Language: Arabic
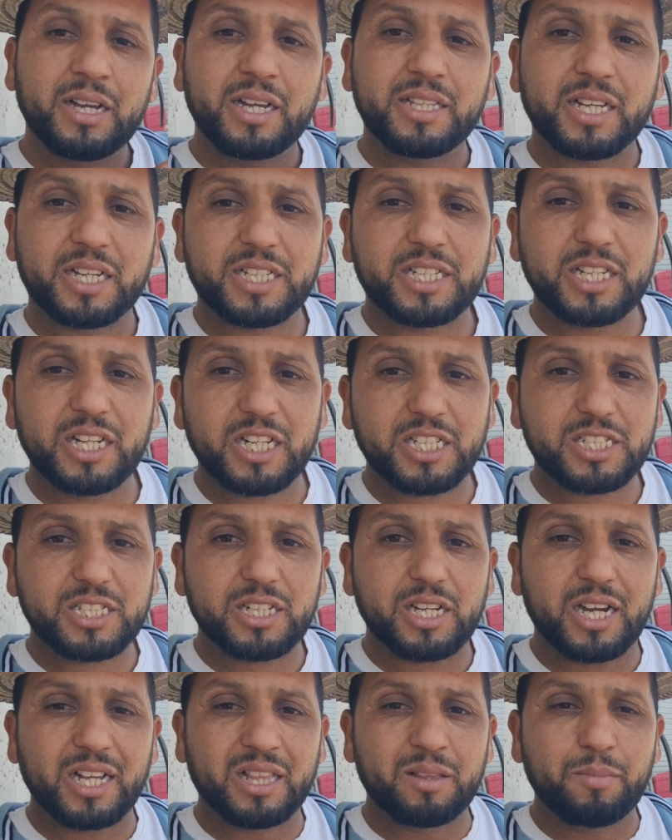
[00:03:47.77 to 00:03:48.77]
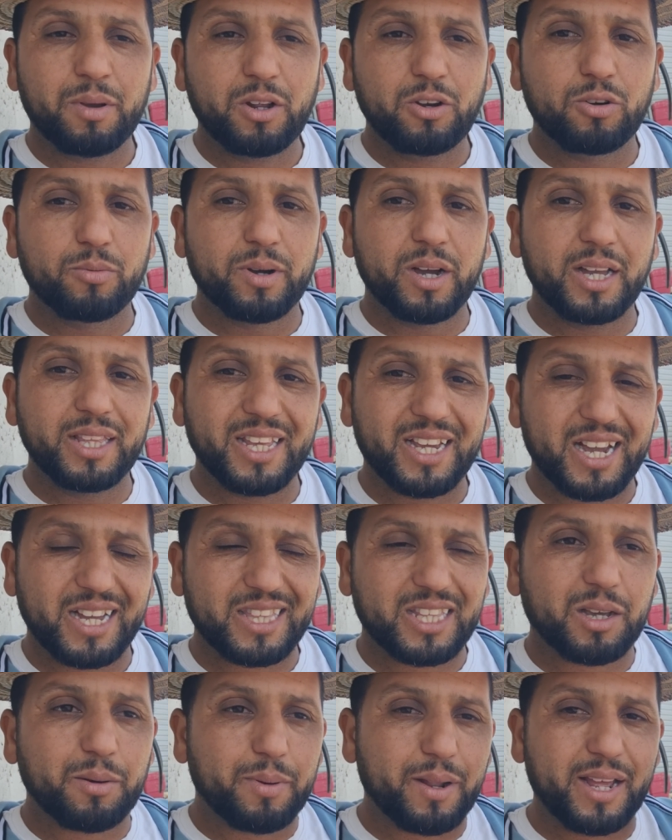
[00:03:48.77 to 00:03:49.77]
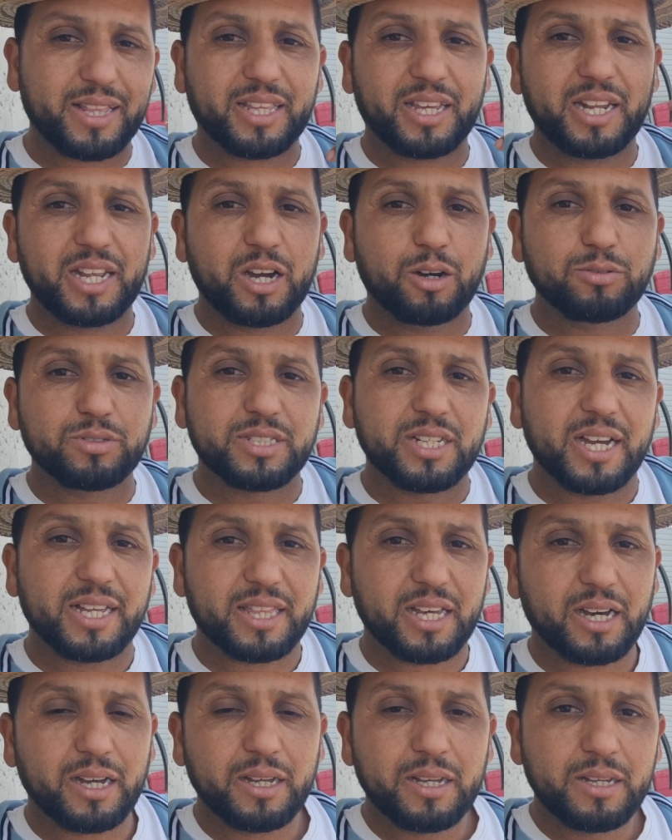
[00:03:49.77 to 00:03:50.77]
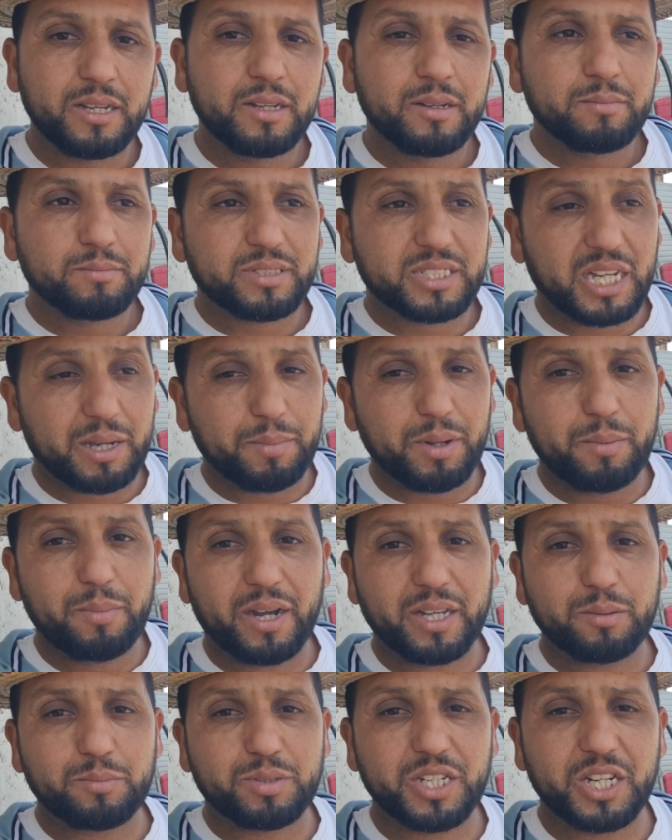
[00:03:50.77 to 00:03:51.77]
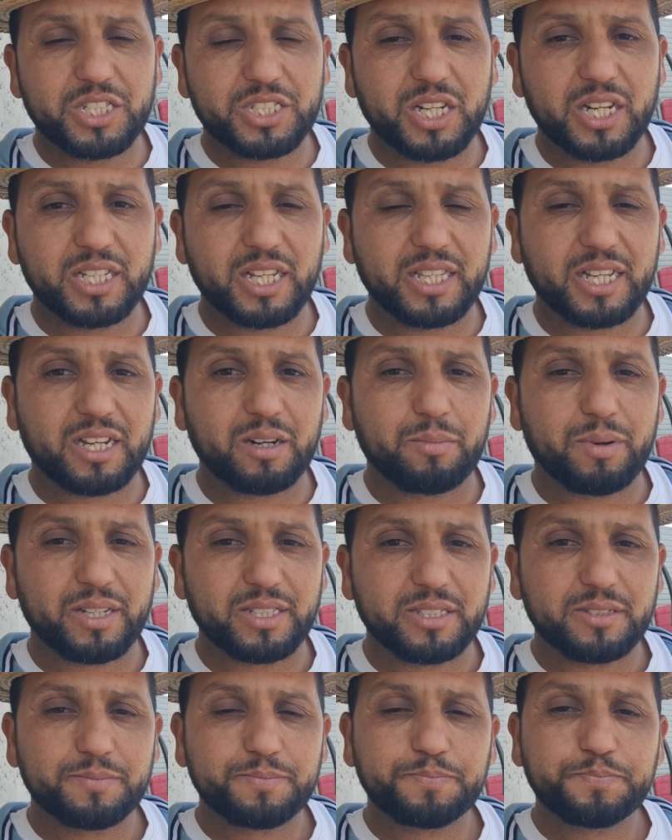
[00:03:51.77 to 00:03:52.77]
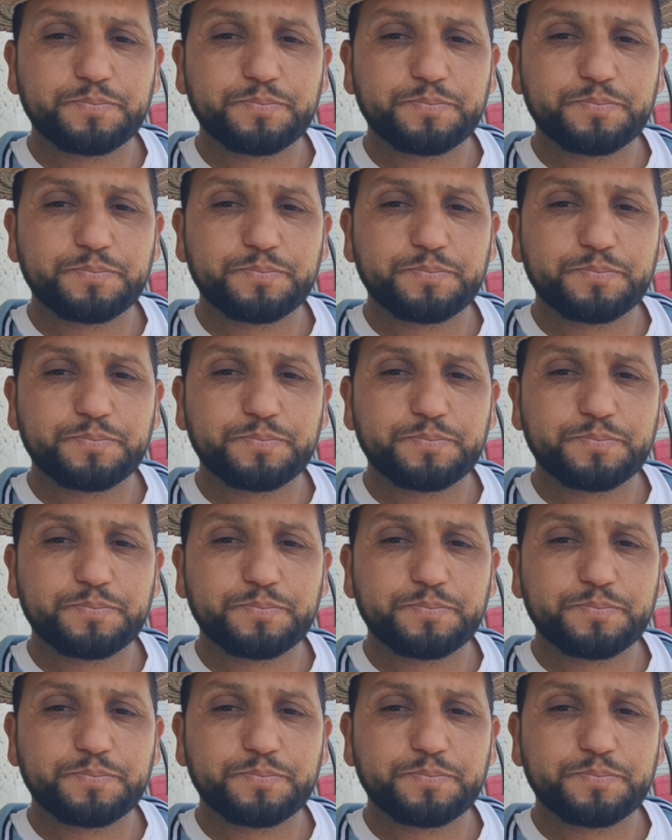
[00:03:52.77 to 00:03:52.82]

هذاك الشيء علاش هذه المعلومه هذه كانت غبرات عليها ونساتها بصح من بعد مشيت شريت هذاك المقص